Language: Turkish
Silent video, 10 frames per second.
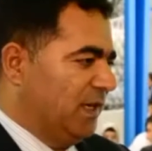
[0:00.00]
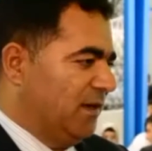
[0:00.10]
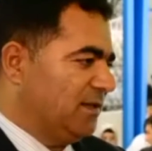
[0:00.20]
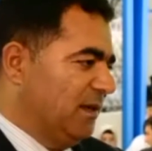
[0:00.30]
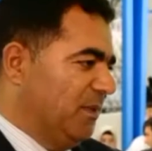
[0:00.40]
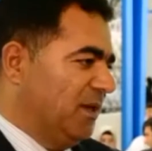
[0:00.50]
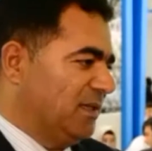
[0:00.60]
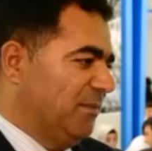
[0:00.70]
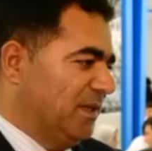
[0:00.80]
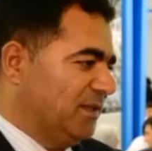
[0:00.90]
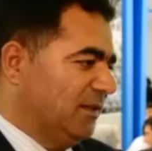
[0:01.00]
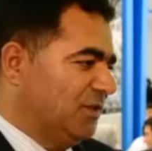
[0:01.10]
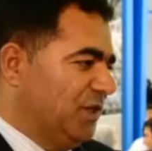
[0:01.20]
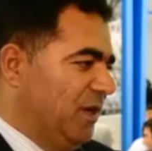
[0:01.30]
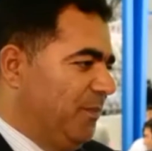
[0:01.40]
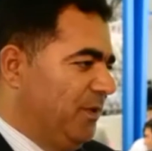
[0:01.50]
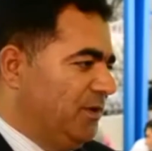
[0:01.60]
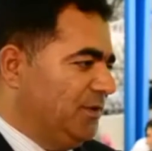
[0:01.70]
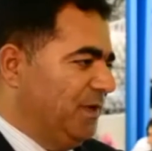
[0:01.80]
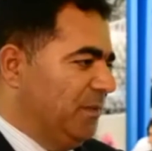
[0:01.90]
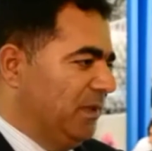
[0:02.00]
Sadece malzeme satışı yapmıyoruz.